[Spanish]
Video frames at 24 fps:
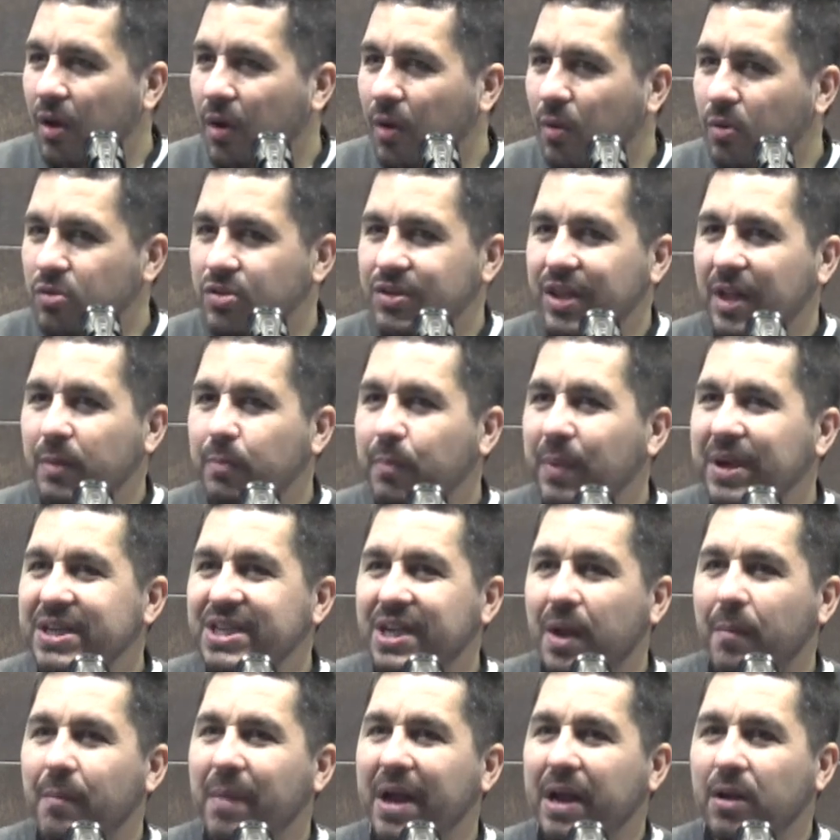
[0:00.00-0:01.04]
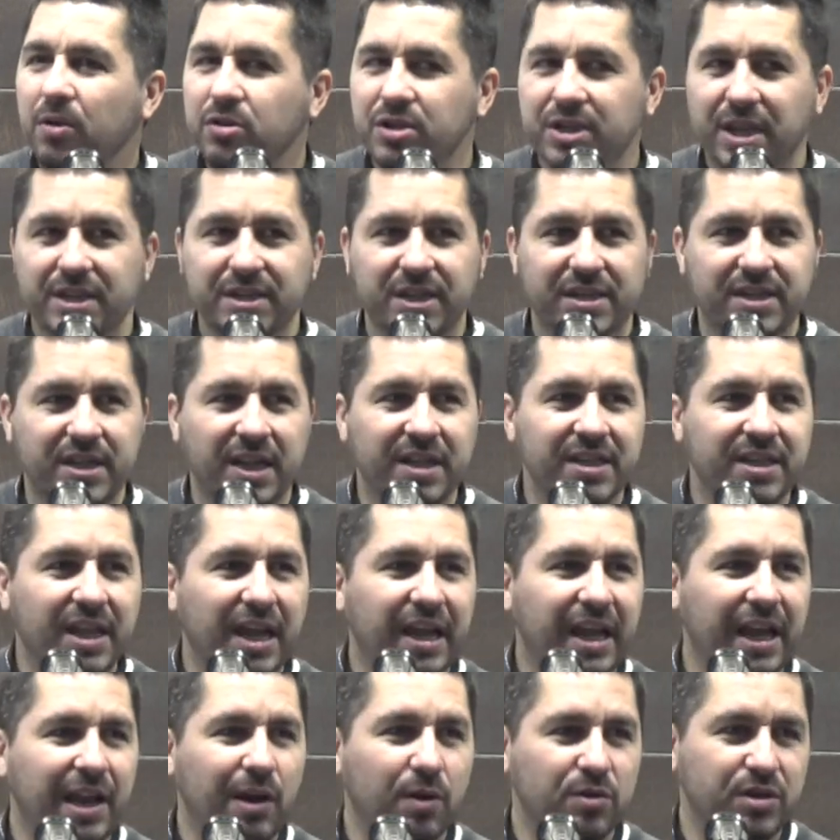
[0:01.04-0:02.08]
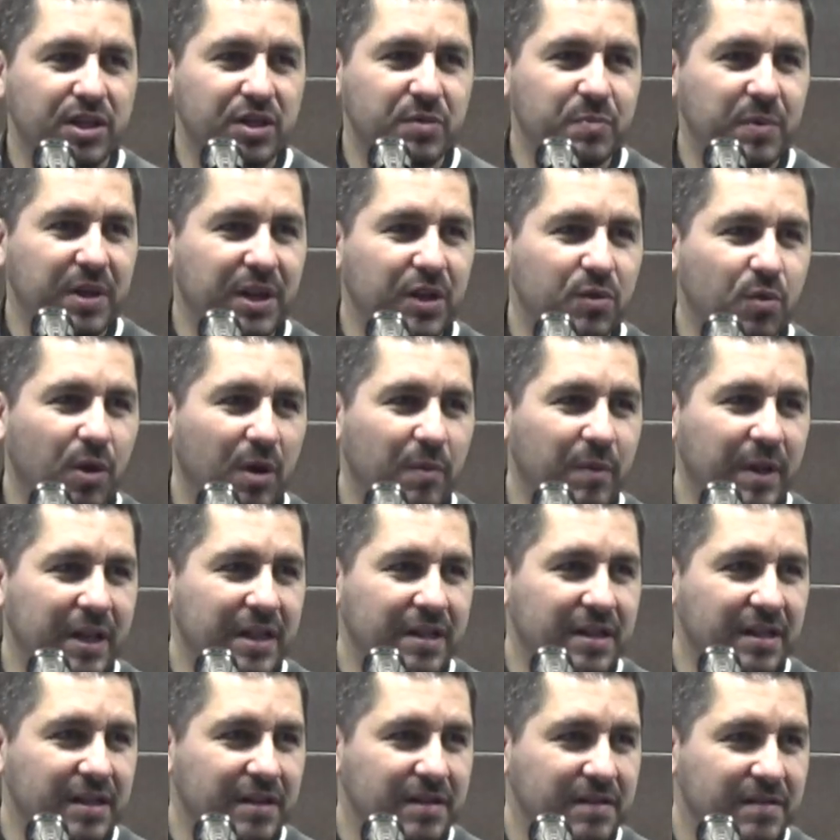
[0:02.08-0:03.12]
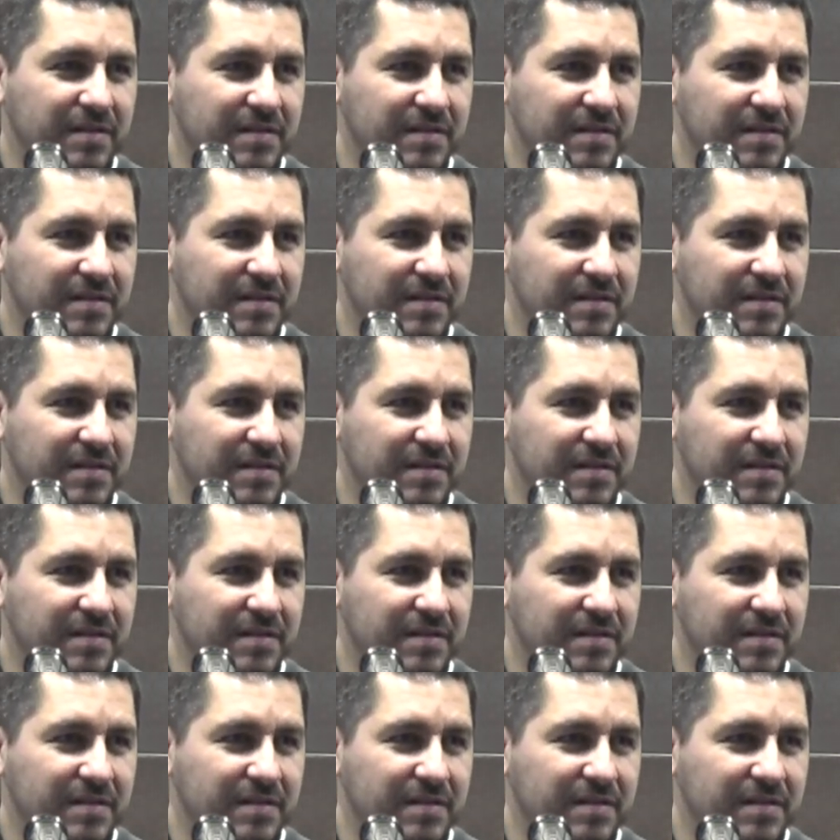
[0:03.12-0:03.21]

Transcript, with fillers: usted pesa menos que 60 kilos espiritualmente.